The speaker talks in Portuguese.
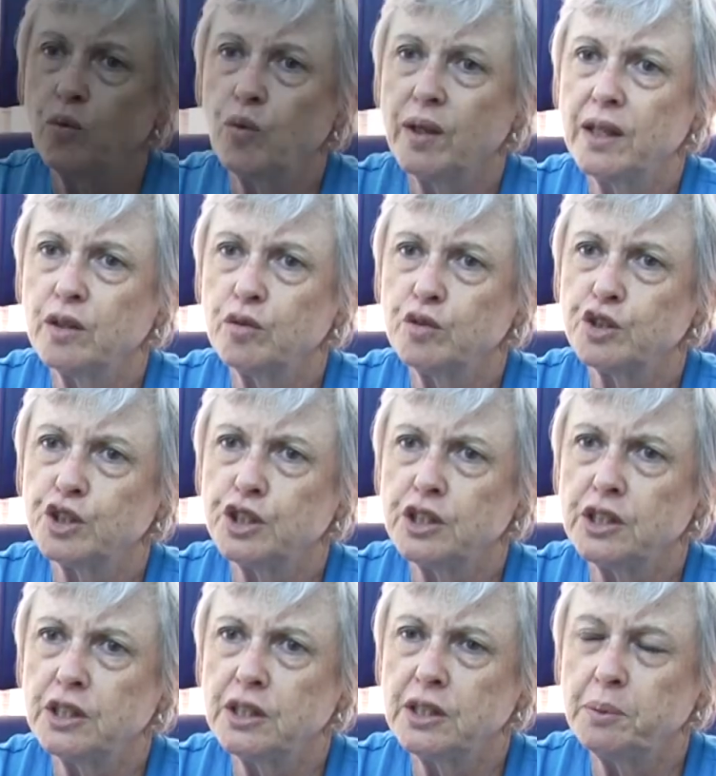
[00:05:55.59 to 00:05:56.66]
um ano de
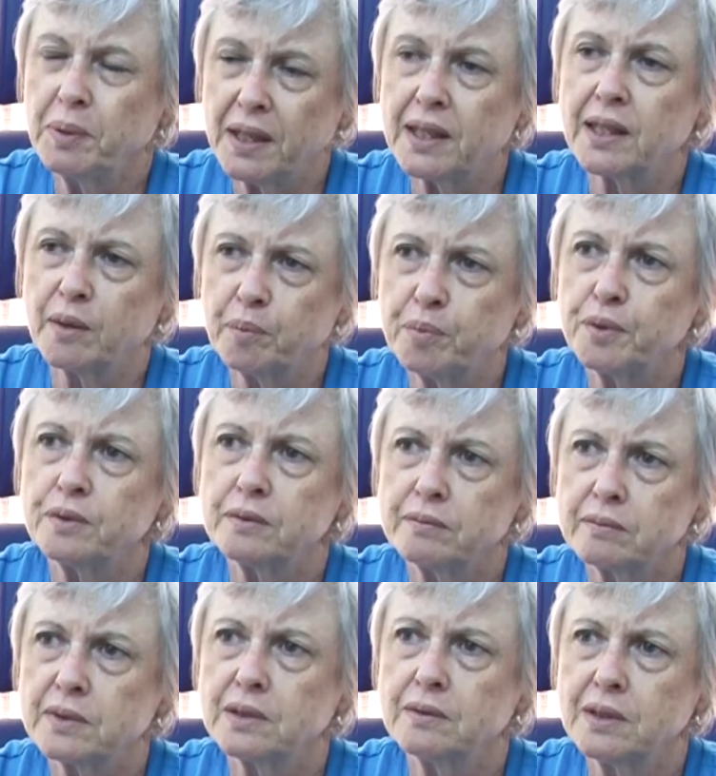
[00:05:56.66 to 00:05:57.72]
ir para campo,
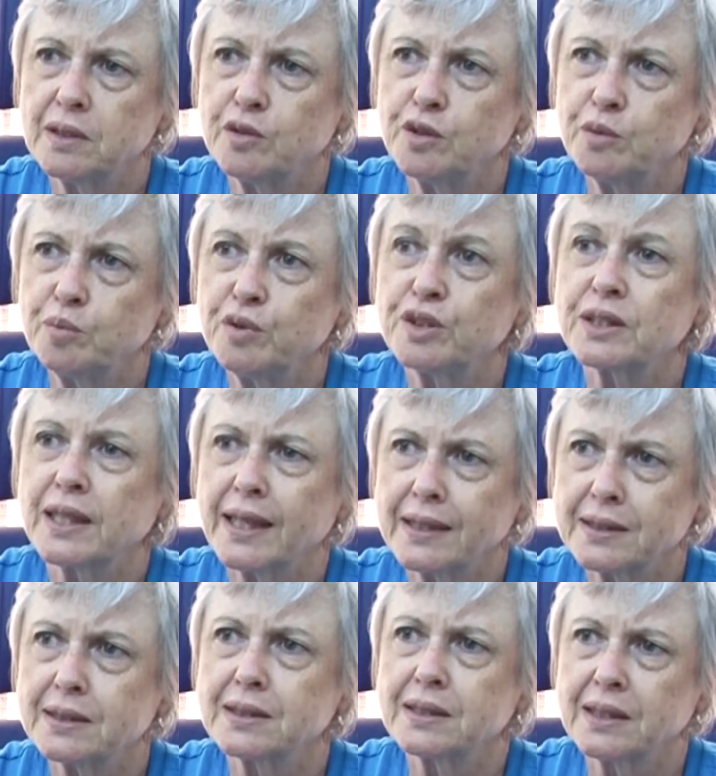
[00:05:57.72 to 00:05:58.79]
é um ano de buscar
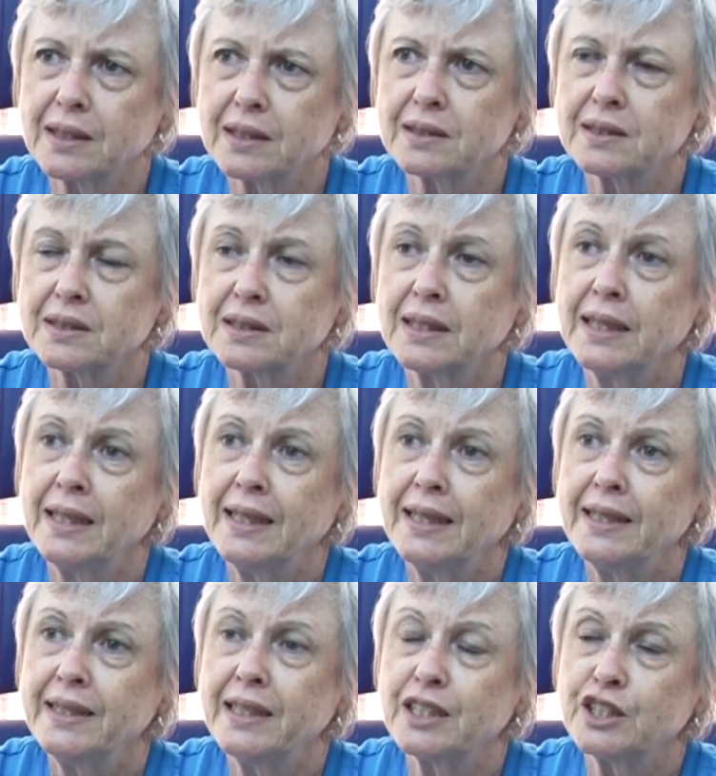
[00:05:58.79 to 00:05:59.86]
essas crianças.
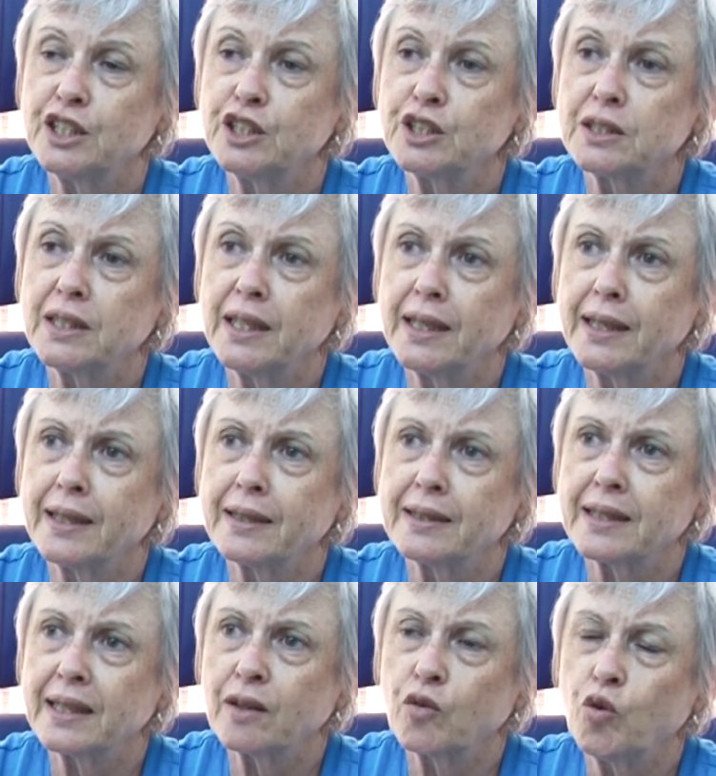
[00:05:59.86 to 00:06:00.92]
E a gente está é,
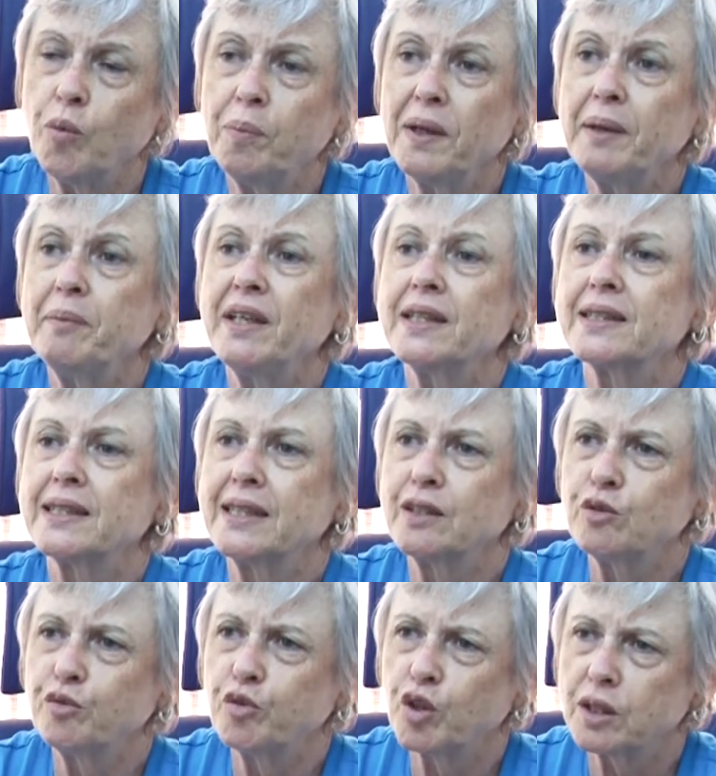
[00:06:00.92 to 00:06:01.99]
tá
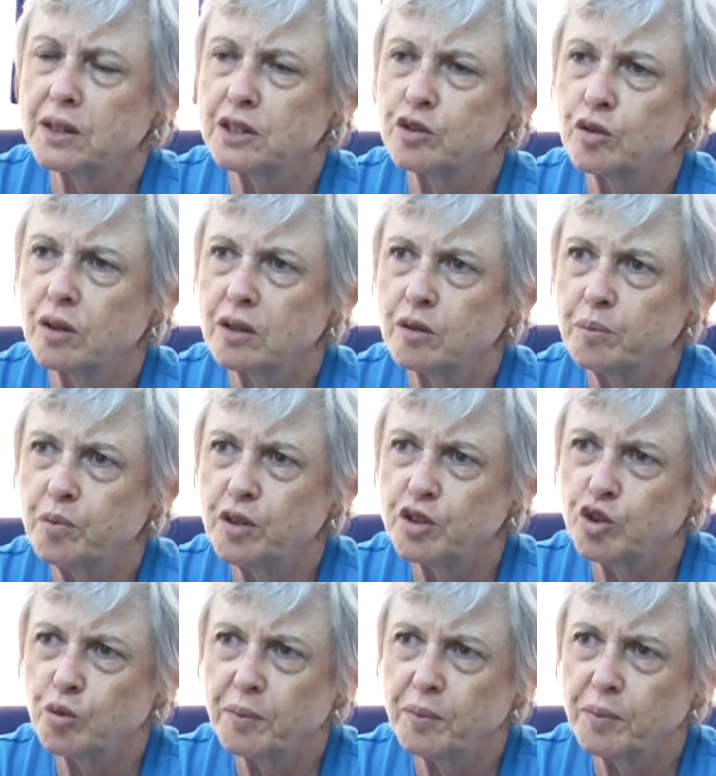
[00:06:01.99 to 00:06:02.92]
complementando fora da escola não pode com